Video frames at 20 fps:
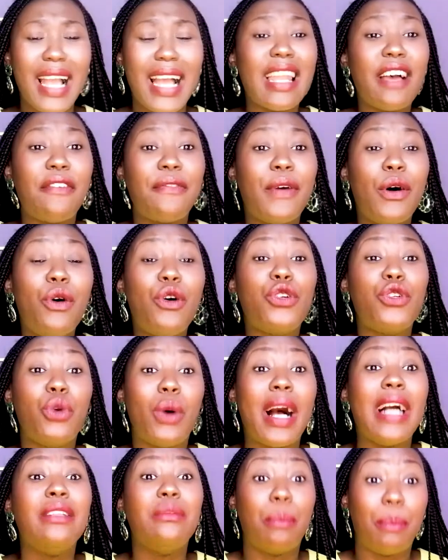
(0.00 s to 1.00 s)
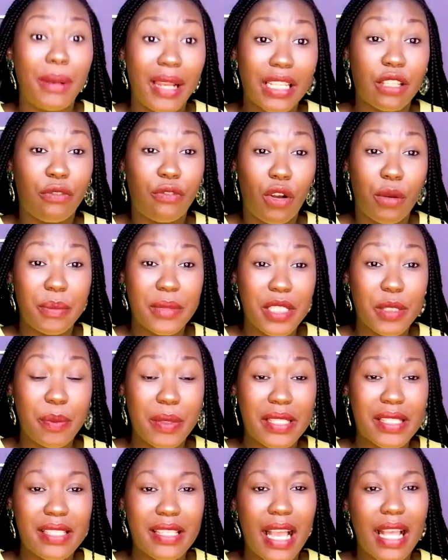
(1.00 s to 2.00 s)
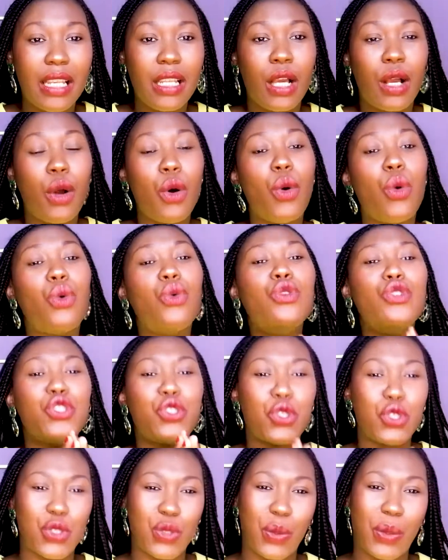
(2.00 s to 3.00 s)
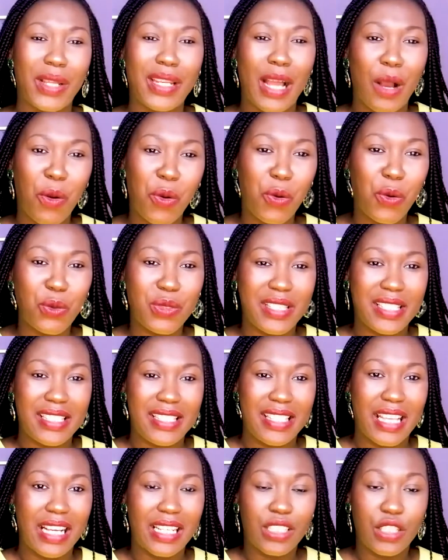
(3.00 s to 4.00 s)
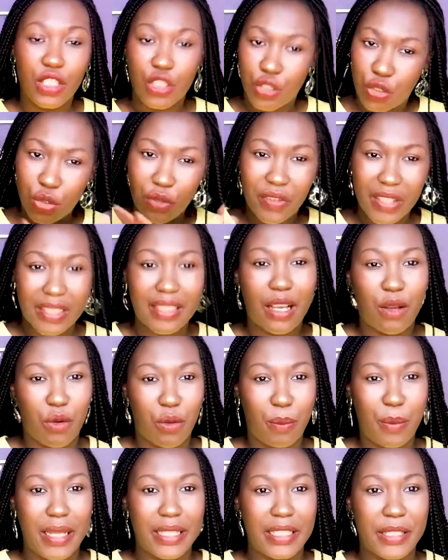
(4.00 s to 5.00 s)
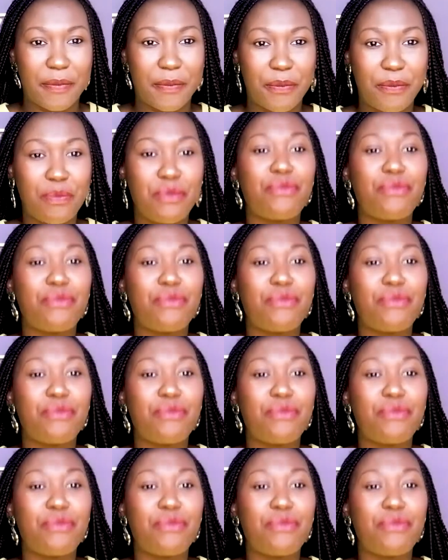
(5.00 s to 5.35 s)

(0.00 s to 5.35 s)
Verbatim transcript: À la fin, on aura une plateforme spéciale où je serai là au quotidien. Je vais t'accompagner.